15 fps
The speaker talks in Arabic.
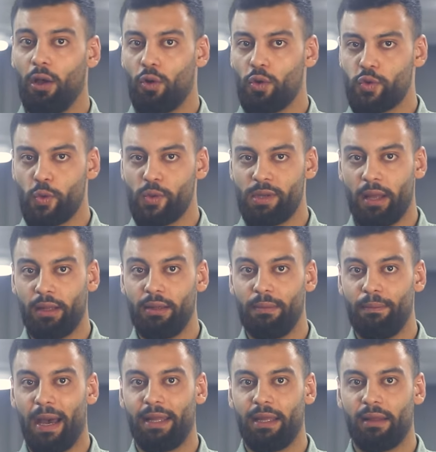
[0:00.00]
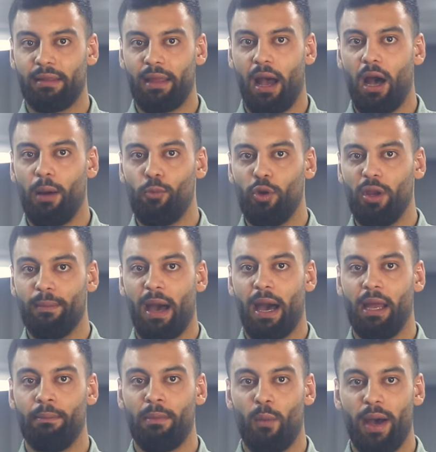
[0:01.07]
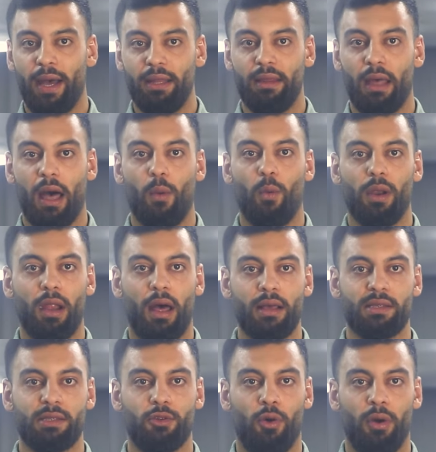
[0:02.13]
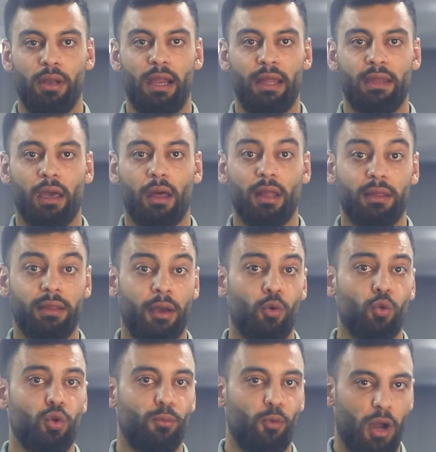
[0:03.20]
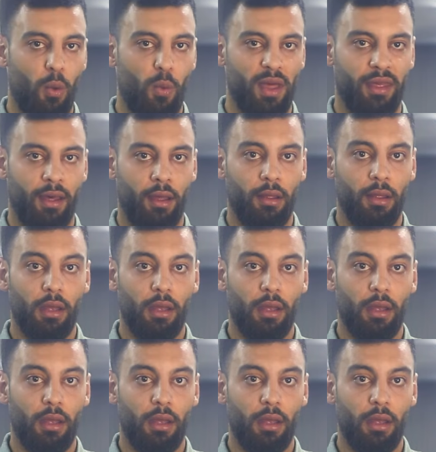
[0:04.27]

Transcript: خصوصا بعد التعامل مع المواد أو الأسطح التي قد تكون ملوثة